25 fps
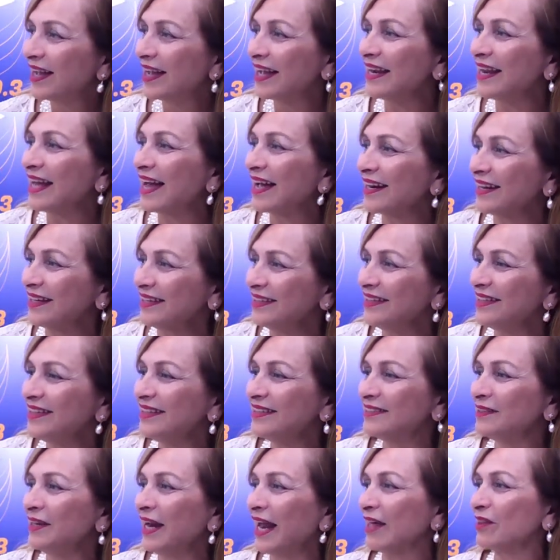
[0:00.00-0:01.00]
نهار
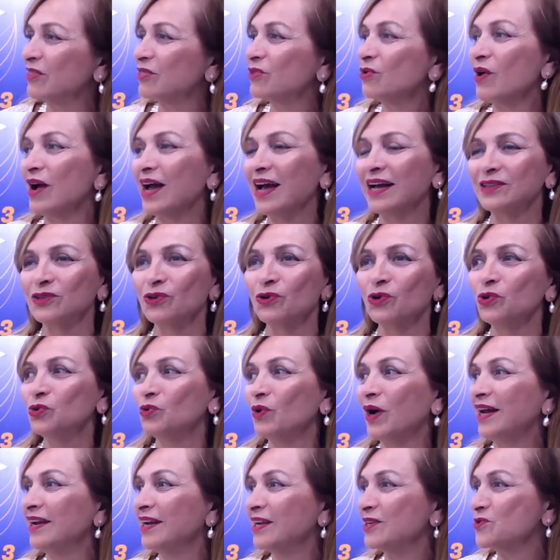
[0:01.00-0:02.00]
عيد نحضروها خاطر غدوه
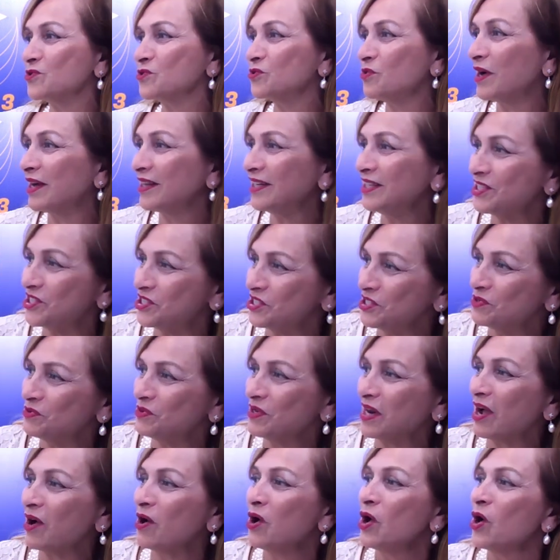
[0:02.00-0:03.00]
عندنا زوار
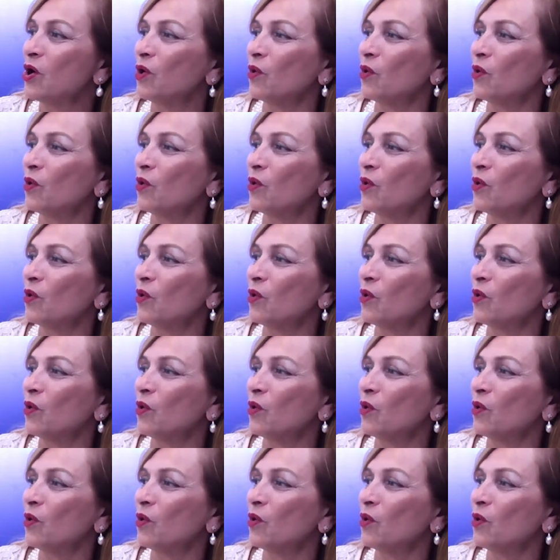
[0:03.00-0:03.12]
يجيونا